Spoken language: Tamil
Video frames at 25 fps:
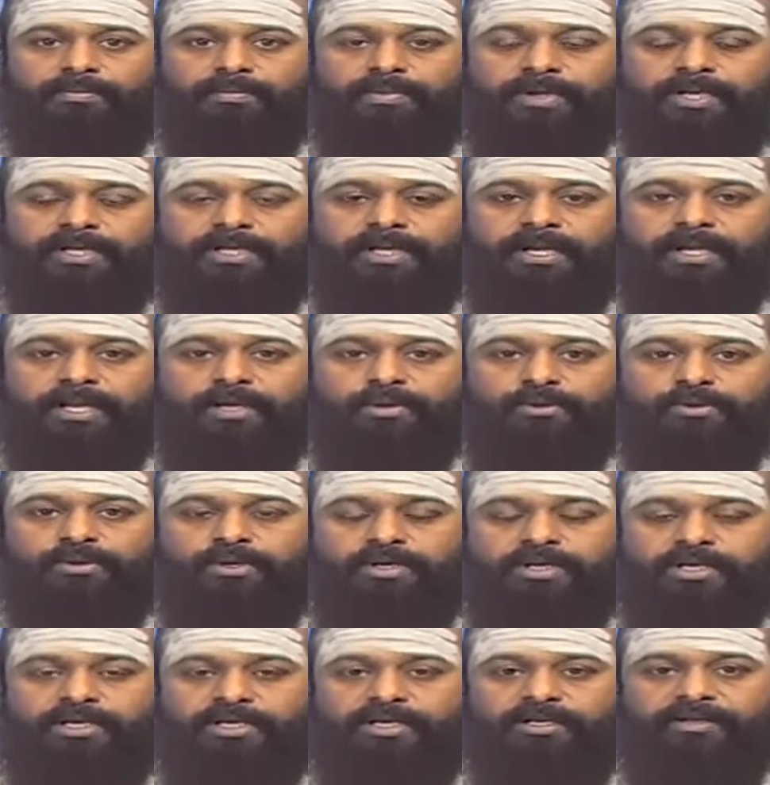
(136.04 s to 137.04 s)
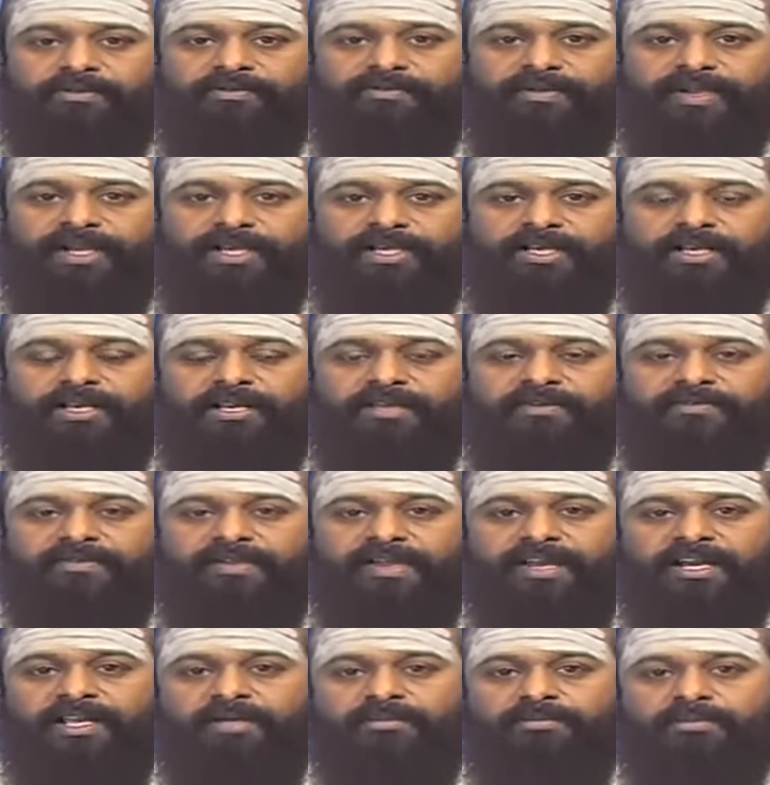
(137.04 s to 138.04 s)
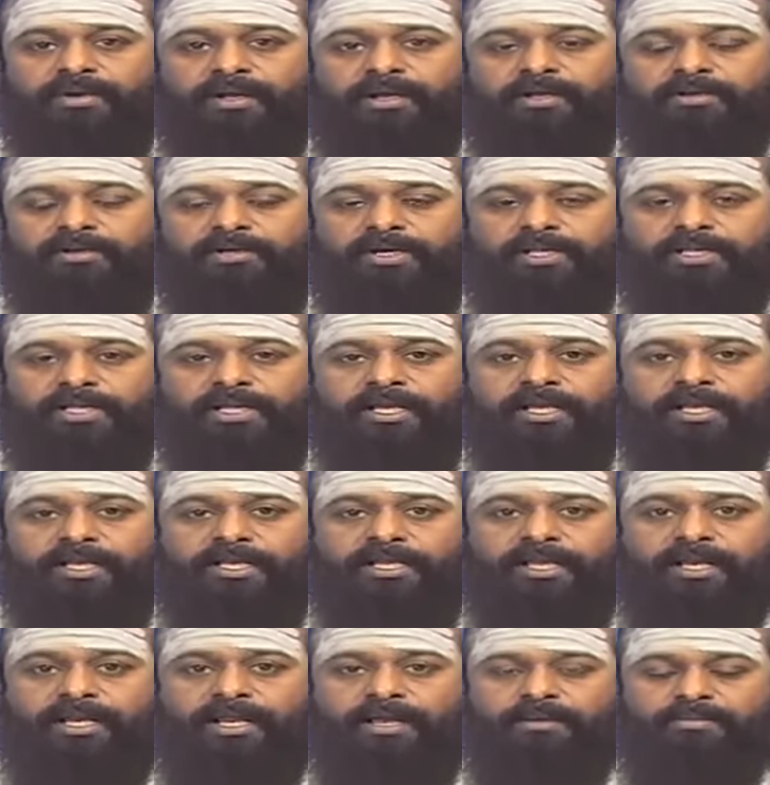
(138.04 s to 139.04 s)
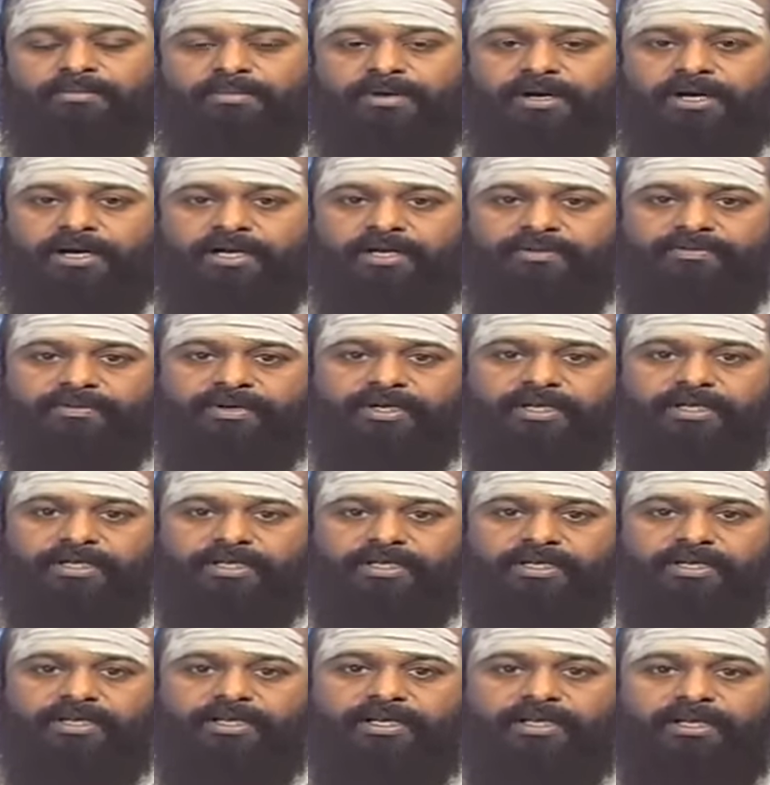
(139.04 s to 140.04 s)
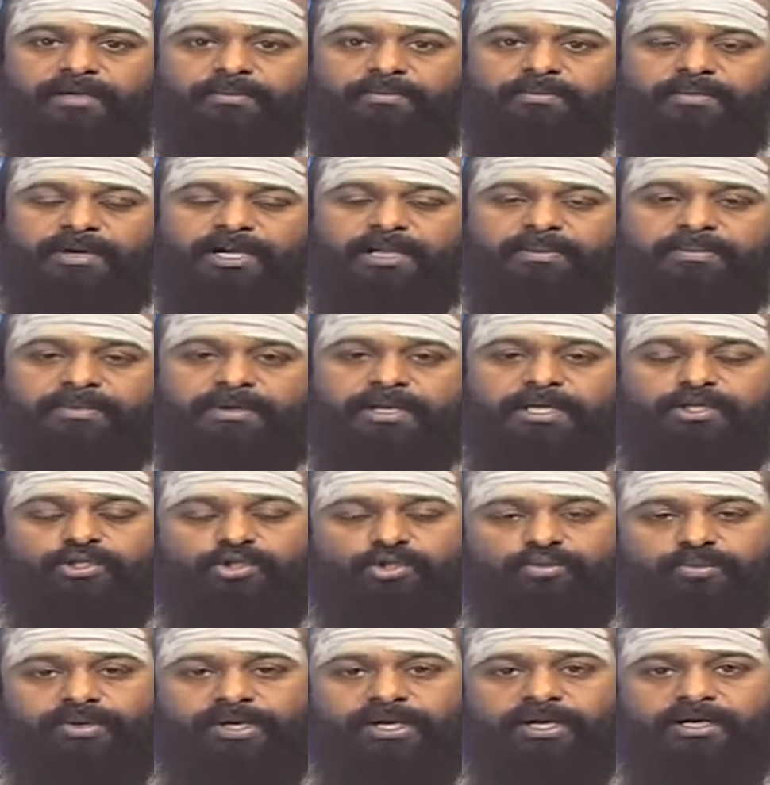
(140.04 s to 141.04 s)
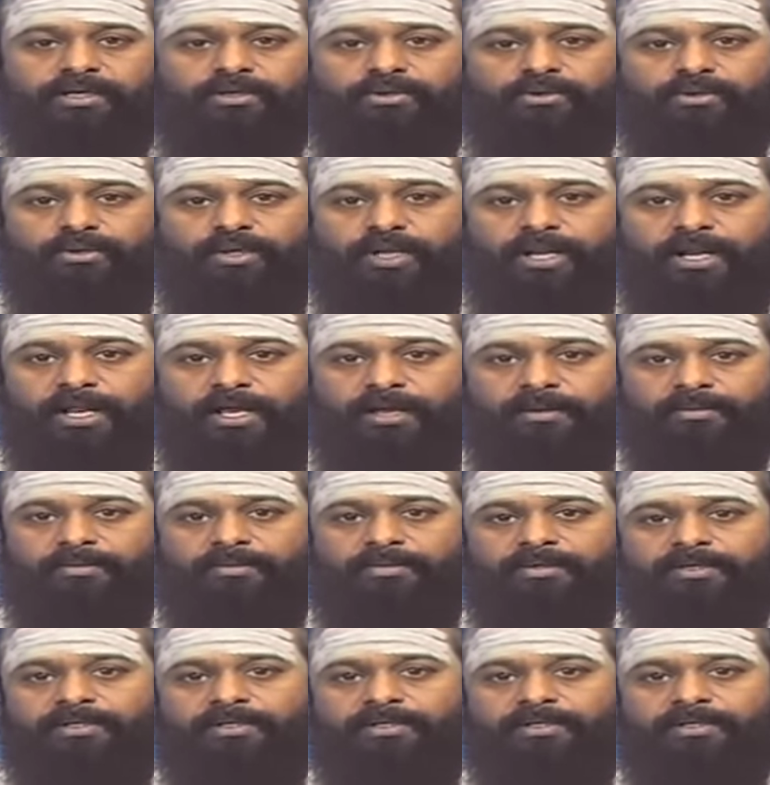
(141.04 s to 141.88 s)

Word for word: பெண்களை உங்களுக்கு வீட்டிலே வேலை பலு அதிகரிக்கலாம் மாணவர்களுக்கு படிப்பிலே சுமைகள் கூடலாம்